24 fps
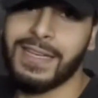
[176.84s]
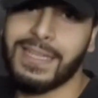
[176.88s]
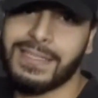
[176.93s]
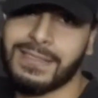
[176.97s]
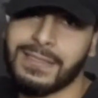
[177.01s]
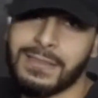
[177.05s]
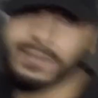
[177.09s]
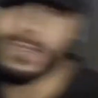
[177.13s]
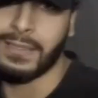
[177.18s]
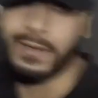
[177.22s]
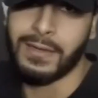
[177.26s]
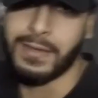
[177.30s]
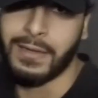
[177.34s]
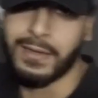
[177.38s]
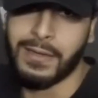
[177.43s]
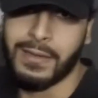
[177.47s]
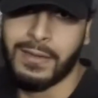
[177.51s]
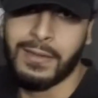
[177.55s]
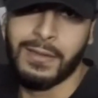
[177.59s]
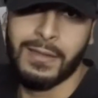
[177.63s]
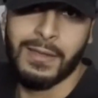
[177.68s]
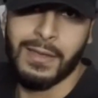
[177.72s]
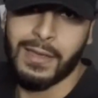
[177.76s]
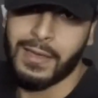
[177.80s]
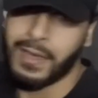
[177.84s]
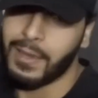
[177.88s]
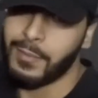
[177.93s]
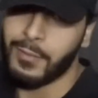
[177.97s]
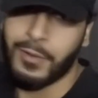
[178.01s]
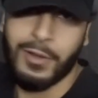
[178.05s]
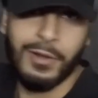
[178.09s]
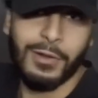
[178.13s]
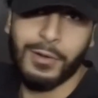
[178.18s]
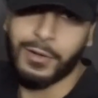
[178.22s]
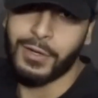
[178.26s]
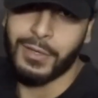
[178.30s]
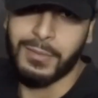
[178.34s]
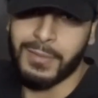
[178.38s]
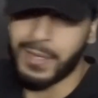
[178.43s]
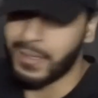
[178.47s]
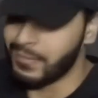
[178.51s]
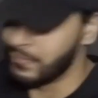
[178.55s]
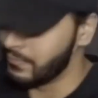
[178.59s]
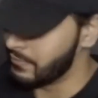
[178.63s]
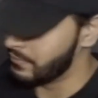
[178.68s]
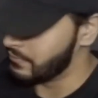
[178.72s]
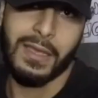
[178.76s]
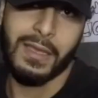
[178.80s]
कैसी चल रही है आई एम ऑल गुड
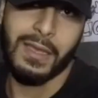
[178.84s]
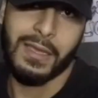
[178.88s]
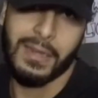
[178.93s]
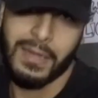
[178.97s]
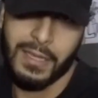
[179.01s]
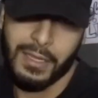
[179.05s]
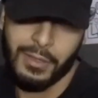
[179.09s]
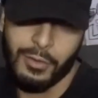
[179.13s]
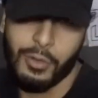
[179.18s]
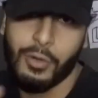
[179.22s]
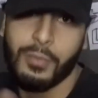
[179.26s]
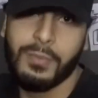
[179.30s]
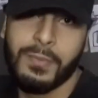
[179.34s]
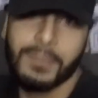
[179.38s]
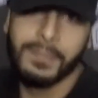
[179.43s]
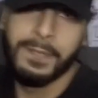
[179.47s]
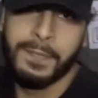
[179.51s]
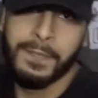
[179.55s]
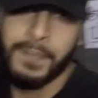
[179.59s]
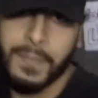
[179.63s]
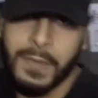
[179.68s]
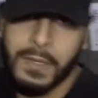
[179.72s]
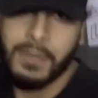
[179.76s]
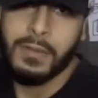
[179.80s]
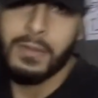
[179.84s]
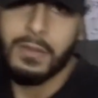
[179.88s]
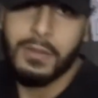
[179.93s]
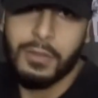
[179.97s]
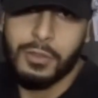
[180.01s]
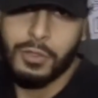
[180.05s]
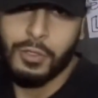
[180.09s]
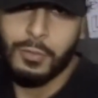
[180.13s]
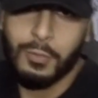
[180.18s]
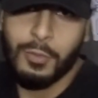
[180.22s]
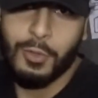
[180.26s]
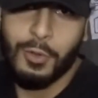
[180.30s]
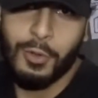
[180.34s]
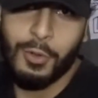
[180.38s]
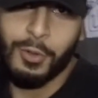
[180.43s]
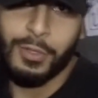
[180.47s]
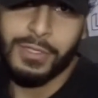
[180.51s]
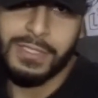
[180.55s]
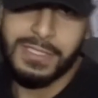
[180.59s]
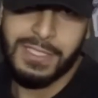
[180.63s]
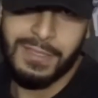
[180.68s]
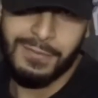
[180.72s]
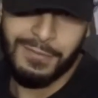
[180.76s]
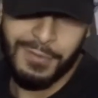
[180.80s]
मैन एंड आई होप तुम लोगों को
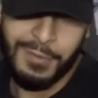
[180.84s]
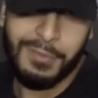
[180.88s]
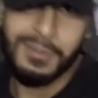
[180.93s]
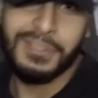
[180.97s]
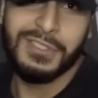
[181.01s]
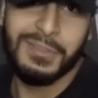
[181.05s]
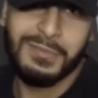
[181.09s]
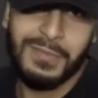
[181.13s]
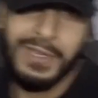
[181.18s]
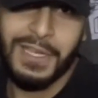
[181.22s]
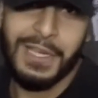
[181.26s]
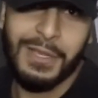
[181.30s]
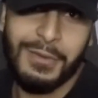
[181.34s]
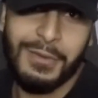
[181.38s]
इससे इन्फॉर्मेशन मिली